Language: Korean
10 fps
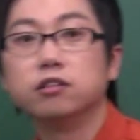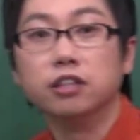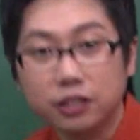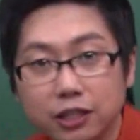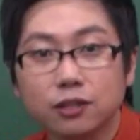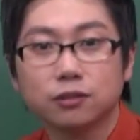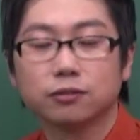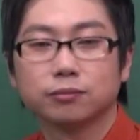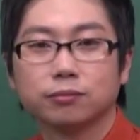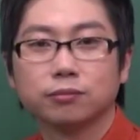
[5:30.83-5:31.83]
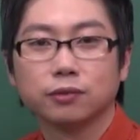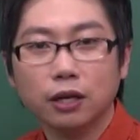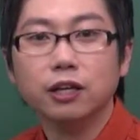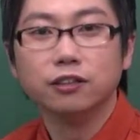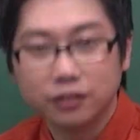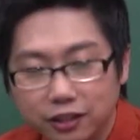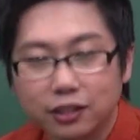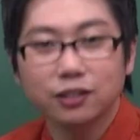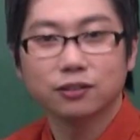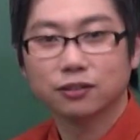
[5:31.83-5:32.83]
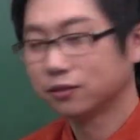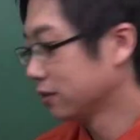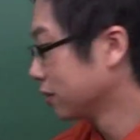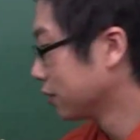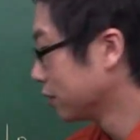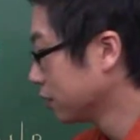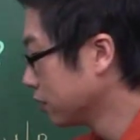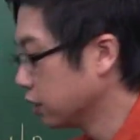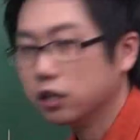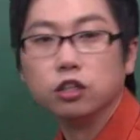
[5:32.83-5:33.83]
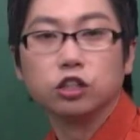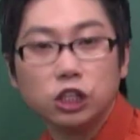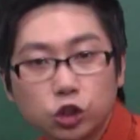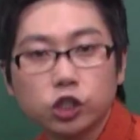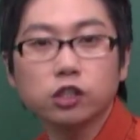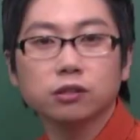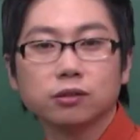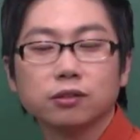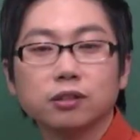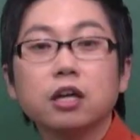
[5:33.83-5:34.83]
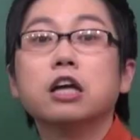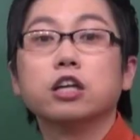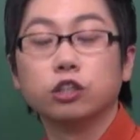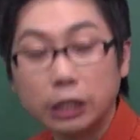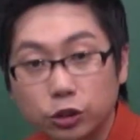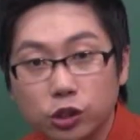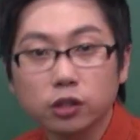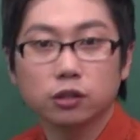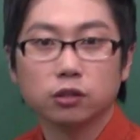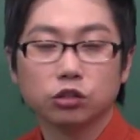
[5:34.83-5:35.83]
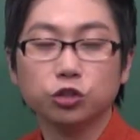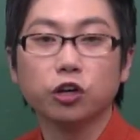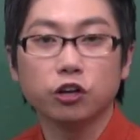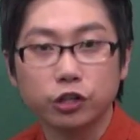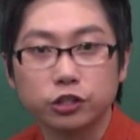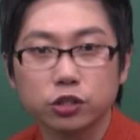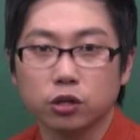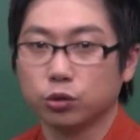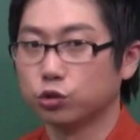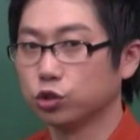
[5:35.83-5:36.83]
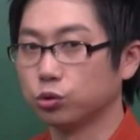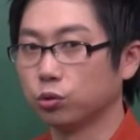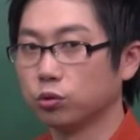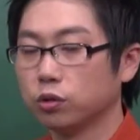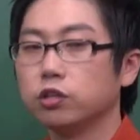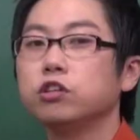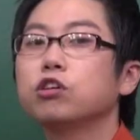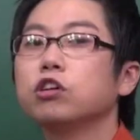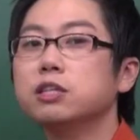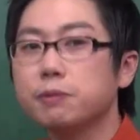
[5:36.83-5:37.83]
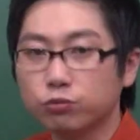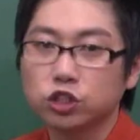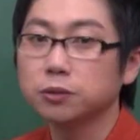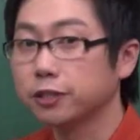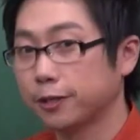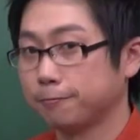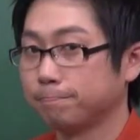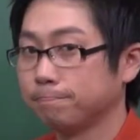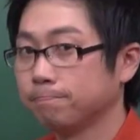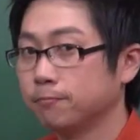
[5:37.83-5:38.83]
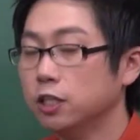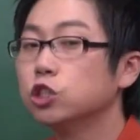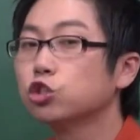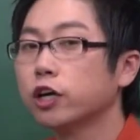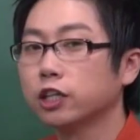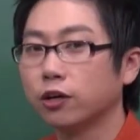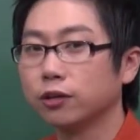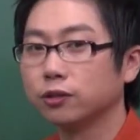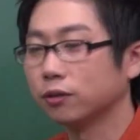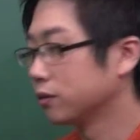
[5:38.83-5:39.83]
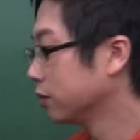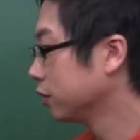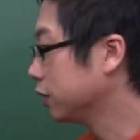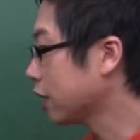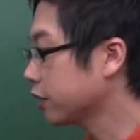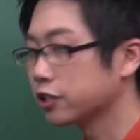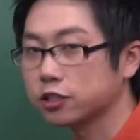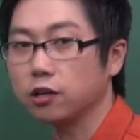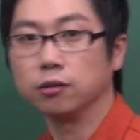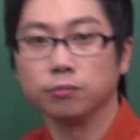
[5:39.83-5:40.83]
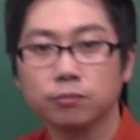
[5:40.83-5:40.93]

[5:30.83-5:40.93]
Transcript: did he? did he? did she? did she? 그녀가 그랬어? 이런 식으로. 이걸 입에 붙이면 돼요. 1초 안에 나와야 돼요. 그가 그랬어?